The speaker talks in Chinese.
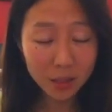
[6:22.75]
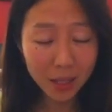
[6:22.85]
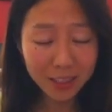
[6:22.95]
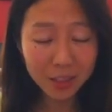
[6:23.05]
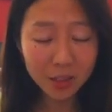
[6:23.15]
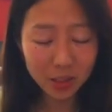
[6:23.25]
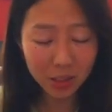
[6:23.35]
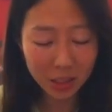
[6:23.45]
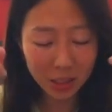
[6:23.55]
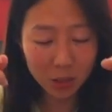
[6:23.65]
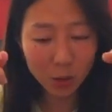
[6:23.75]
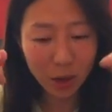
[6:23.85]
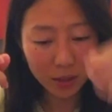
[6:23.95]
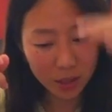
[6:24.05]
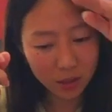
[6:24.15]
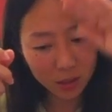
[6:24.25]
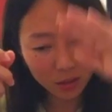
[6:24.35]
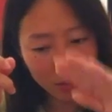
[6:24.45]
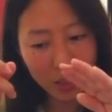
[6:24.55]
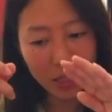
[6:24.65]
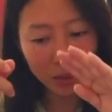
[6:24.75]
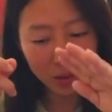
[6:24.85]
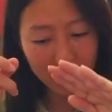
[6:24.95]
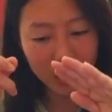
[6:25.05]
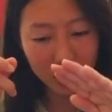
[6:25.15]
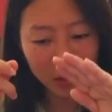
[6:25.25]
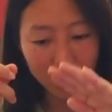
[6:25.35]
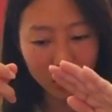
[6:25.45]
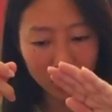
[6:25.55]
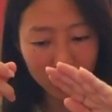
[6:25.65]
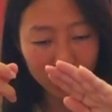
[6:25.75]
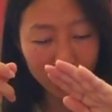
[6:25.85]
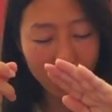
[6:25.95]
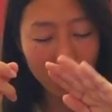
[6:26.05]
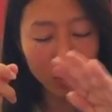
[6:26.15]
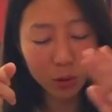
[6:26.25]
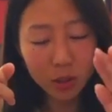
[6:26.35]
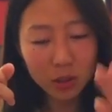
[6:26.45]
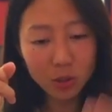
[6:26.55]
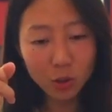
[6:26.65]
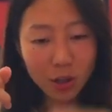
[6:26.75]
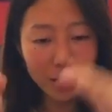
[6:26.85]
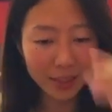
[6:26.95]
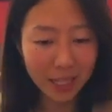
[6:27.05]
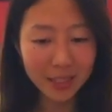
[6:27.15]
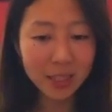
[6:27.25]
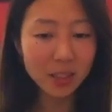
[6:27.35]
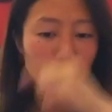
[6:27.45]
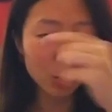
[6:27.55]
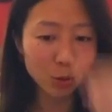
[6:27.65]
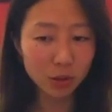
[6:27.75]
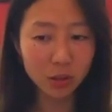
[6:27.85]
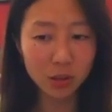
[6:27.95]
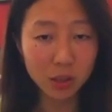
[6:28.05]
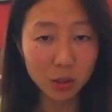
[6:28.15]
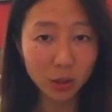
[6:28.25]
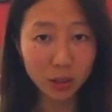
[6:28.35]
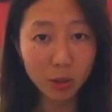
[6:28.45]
当你这个习惯已经定型了之后，你就很难再跳脱这个习惯。